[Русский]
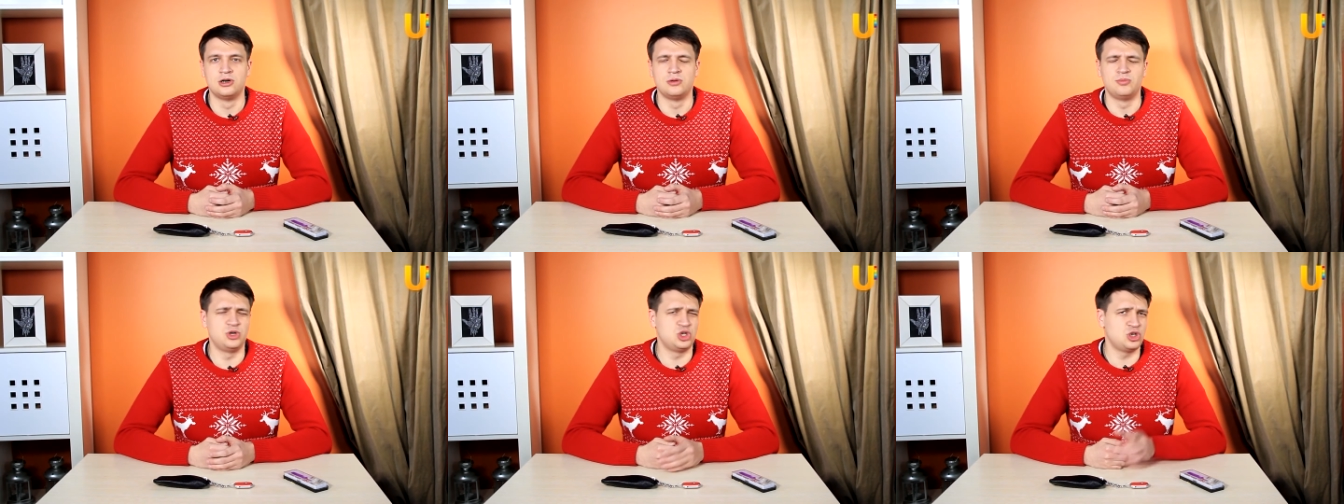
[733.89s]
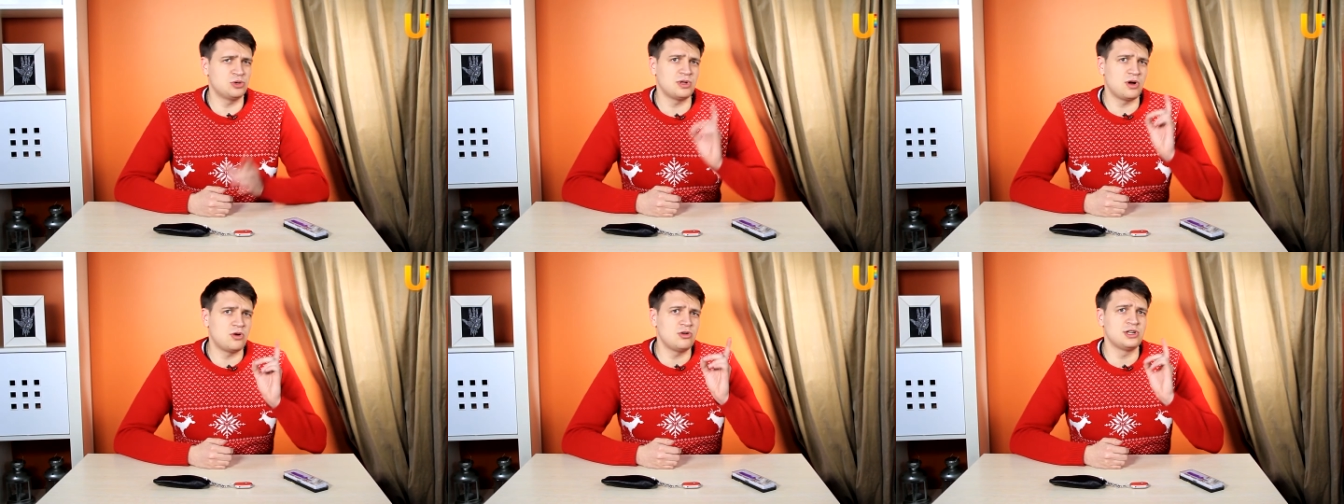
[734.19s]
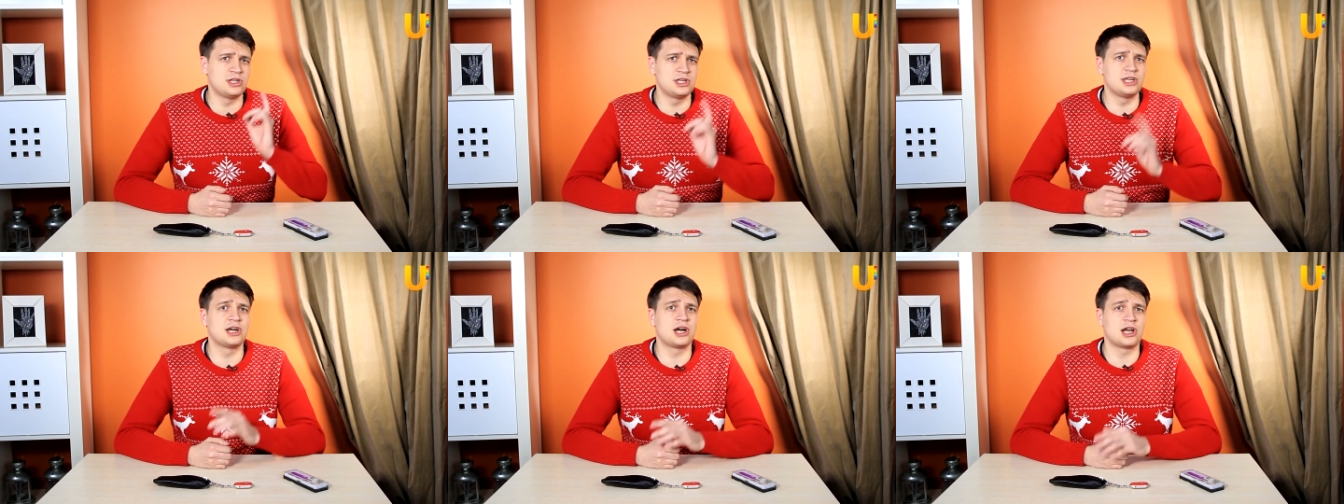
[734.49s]
Причем
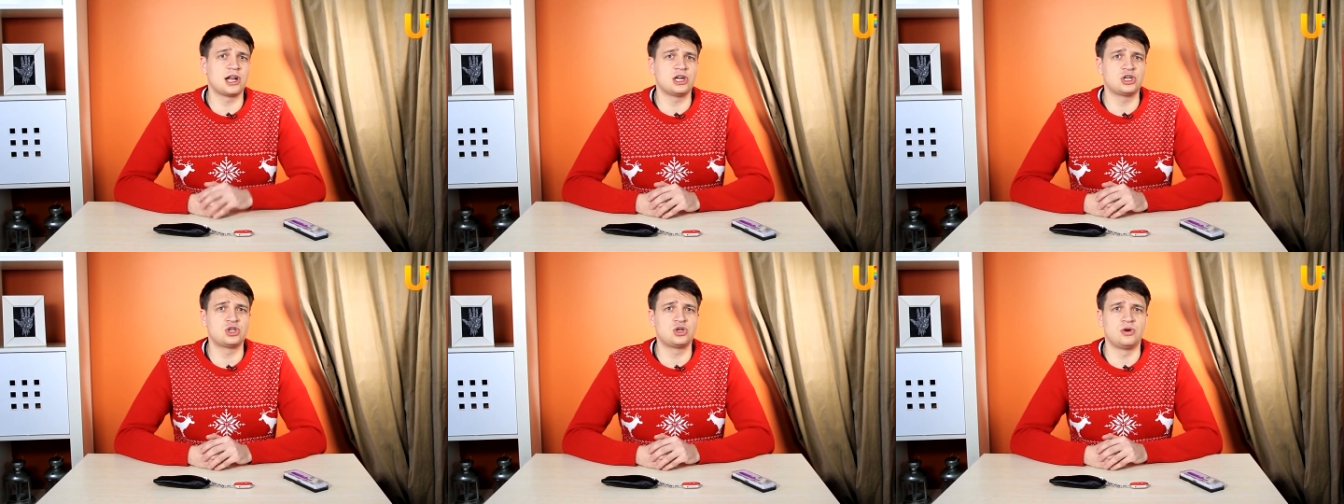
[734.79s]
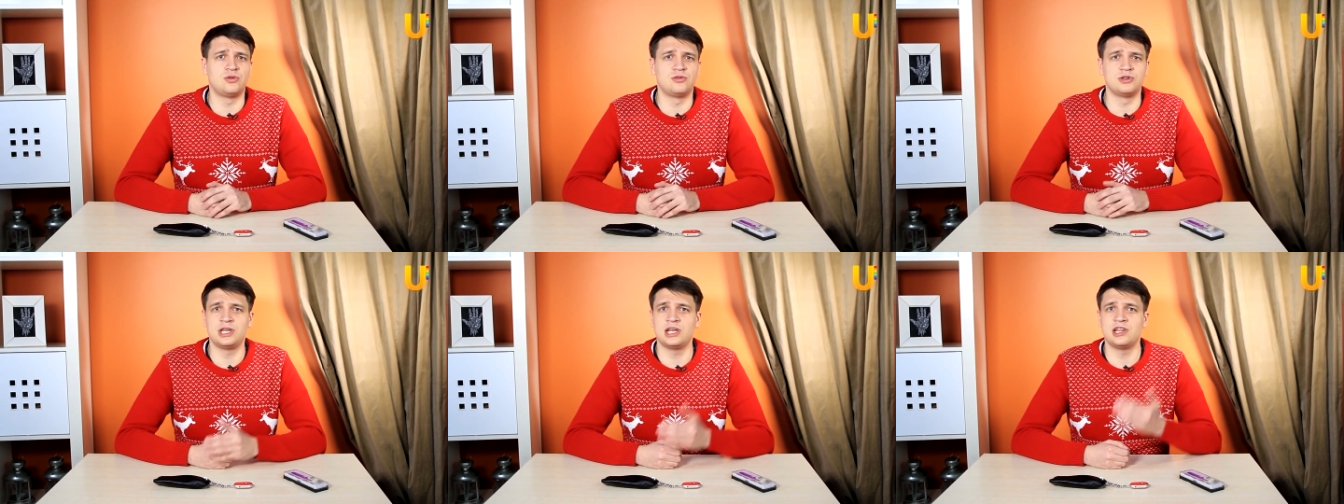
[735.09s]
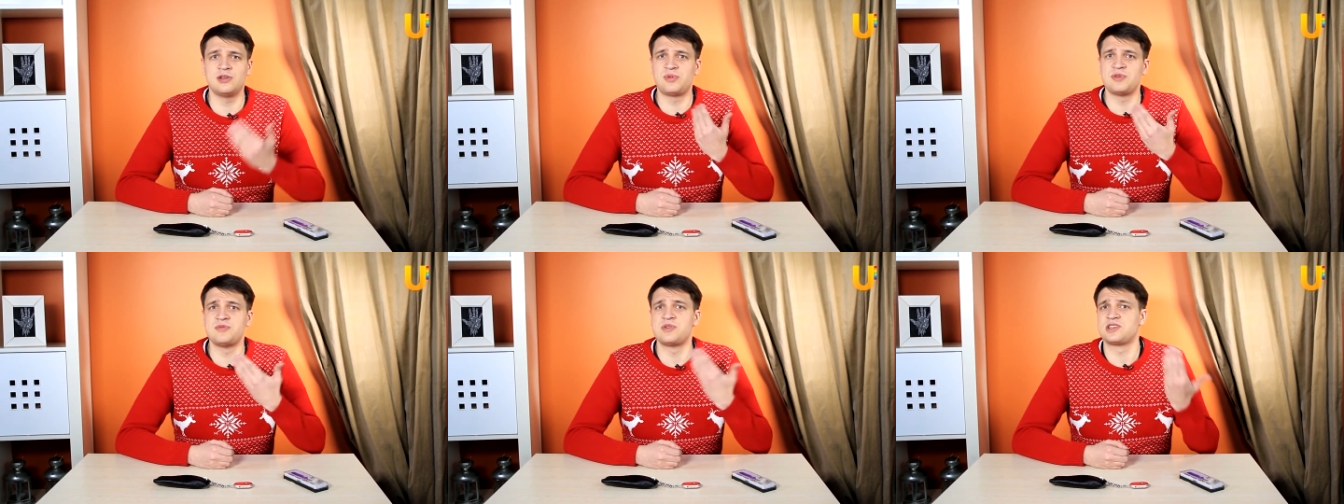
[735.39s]
довольно-таки хорошо. Вот я,
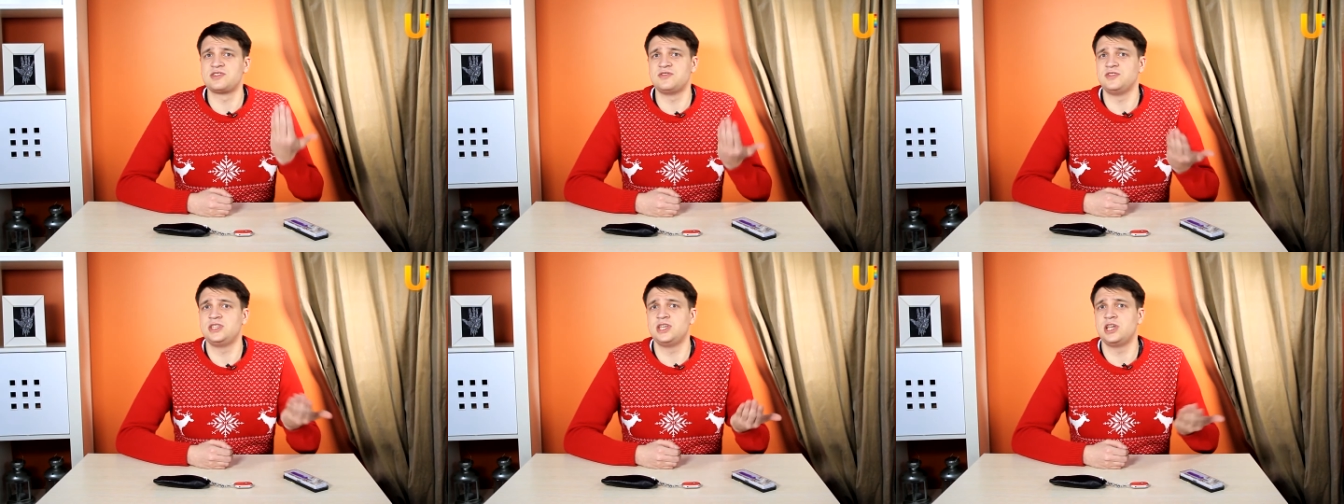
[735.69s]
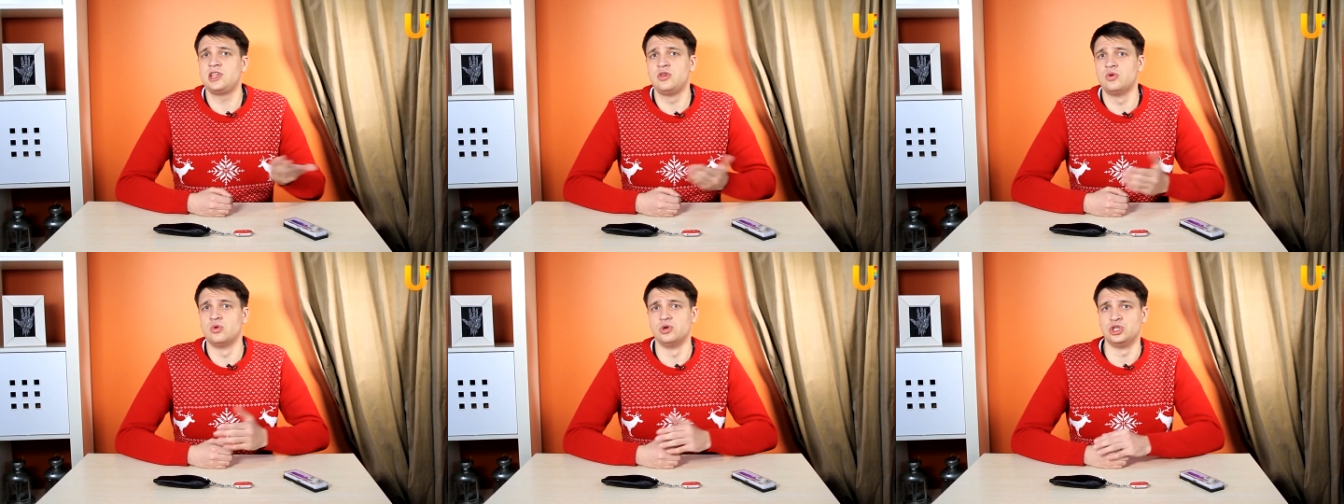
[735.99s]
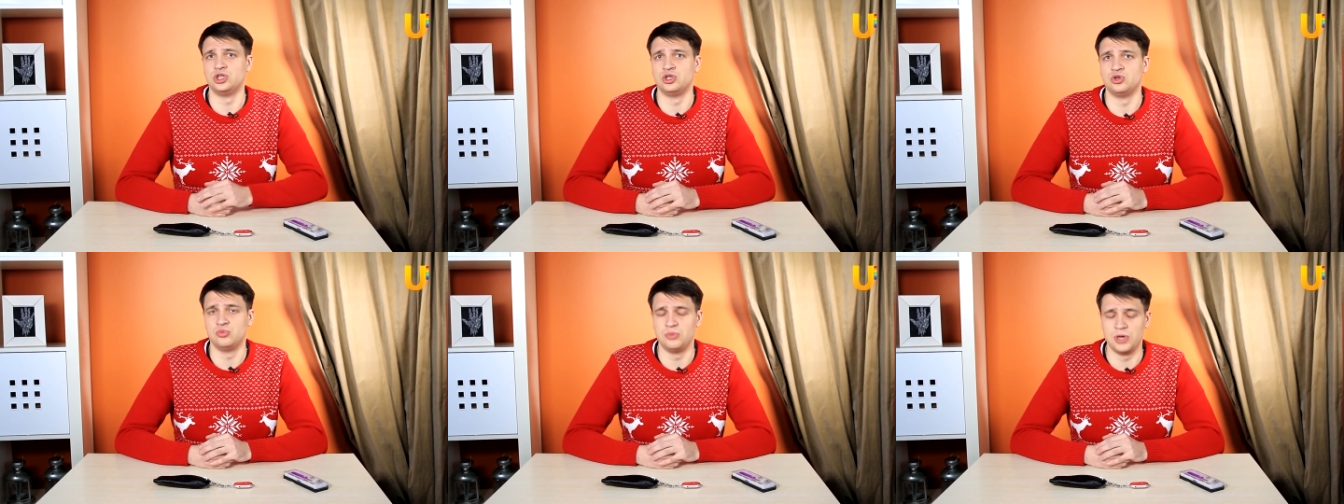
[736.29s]
например, свистеть не
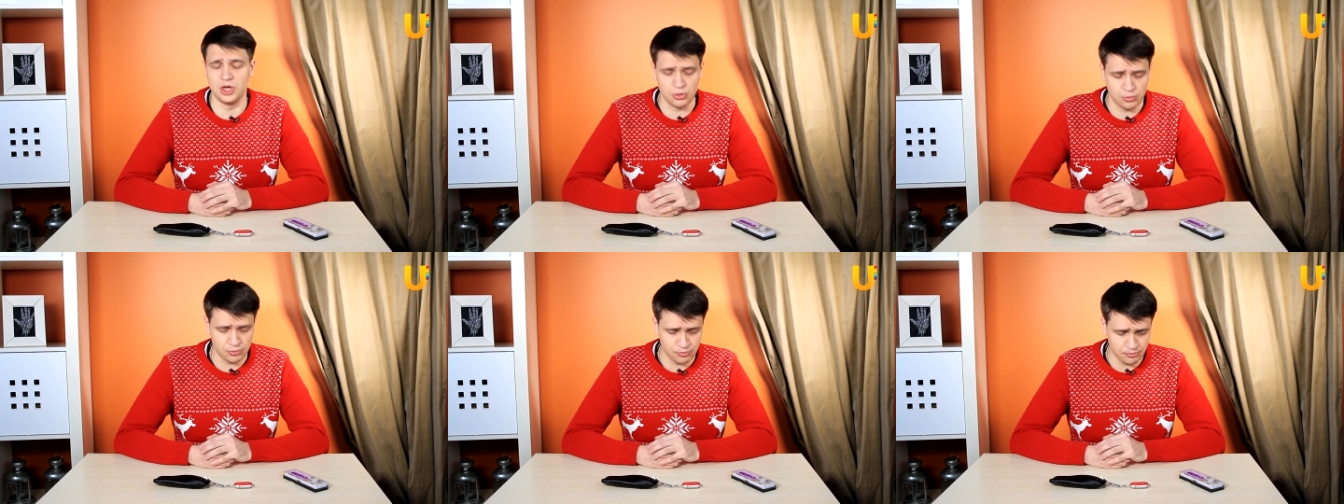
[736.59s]
очень умею.